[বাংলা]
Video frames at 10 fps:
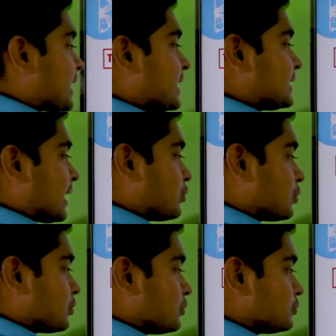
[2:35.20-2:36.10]
এখানে থাকুক
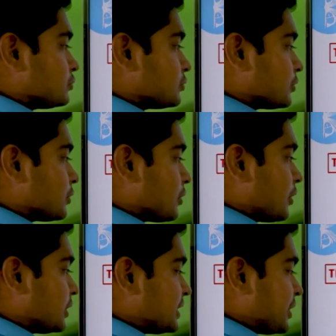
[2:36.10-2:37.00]

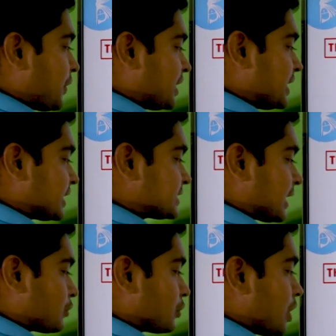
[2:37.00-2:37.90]
ডিওয়াই ডিএক্স
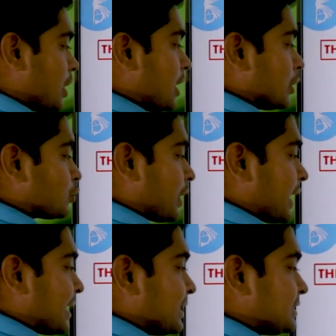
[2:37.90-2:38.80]
থাকুক তো
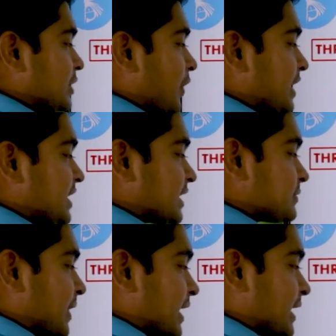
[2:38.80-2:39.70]
এখানে ডিওয়াই ডিএক্স
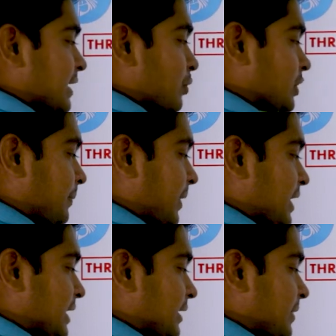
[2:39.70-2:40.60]
মানে কি বলতে পারি
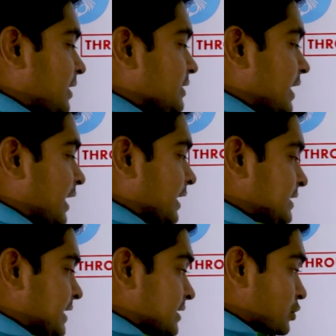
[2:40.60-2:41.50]
লিমিট ডেল এক্স
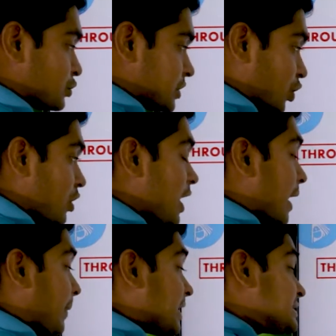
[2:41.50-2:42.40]
টেন্স টু জিরো
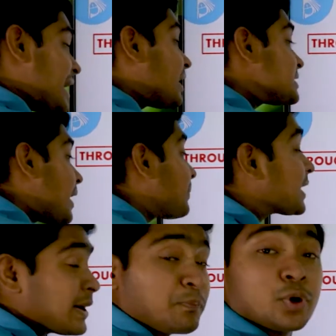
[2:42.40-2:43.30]
মানে যার
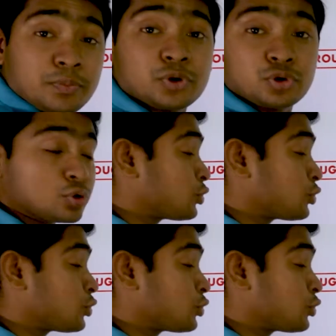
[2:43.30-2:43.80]
সাপেক্ষে পরিবর্তন